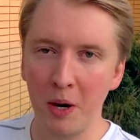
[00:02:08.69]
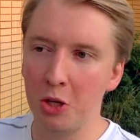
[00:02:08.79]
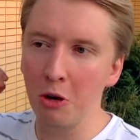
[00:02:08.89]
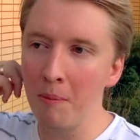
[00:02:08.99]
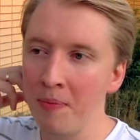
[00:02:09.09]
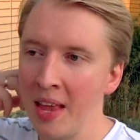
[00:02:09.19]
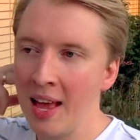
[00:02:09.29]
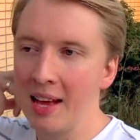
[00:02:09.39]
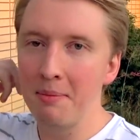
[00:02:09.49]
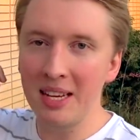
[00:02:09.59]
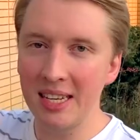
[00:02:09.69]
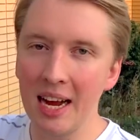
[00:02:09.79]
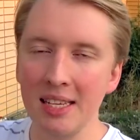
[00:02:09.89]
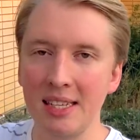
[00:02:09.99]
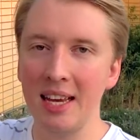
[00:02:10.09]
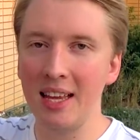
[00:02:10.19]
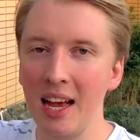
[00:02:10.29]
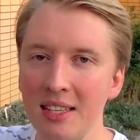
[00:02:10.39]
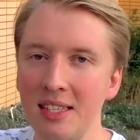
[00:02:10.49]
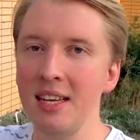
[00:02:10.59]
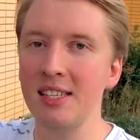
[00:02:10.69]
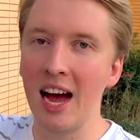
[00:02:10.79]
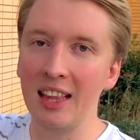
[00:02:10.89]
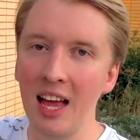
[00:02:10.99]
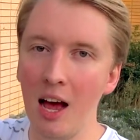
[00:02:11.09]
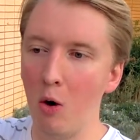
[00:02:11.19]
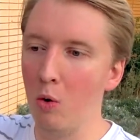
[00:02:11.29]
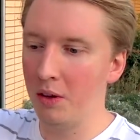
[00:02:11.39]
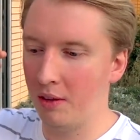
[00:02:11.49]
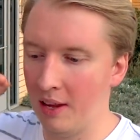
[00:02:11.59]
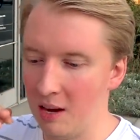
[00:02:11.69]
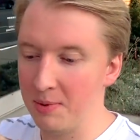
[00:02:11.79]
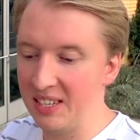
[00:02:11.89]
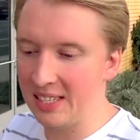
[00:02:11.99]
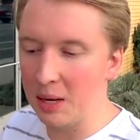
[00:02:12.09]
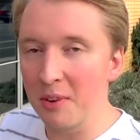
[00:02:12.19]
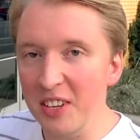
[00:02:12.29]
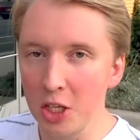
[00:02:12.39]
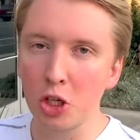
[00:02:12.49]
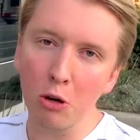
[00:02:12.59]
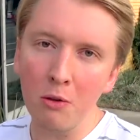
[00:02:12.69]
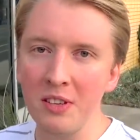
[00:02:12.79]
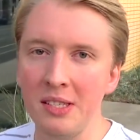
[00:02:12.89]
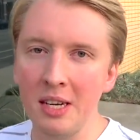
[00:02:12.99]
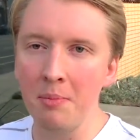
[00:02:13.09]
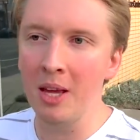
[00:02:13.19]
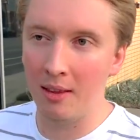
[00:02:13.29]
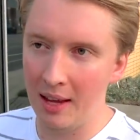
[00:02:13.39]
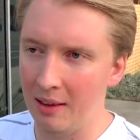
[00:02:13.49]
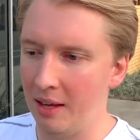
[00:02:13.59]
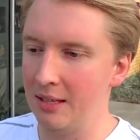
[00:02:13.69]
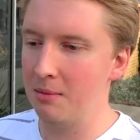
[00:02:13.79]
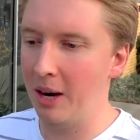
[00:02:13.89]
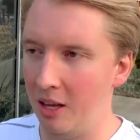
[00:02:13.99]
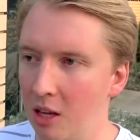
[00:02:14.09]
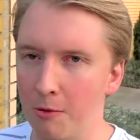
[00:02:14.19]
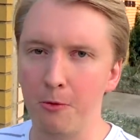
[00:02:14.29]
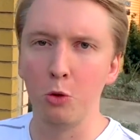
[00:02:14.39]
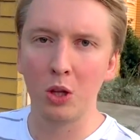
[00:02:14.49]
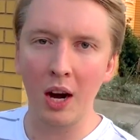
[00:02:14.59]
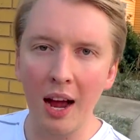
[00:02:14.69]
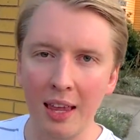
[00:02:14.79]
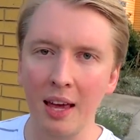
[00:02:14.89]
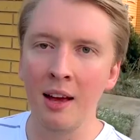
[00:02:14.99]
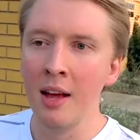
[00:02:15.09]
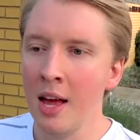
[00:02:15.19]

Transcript: Причем мексиканская еда здесь, она от как бы самого дешевого сегмента, это если брать какие-то фудтраки,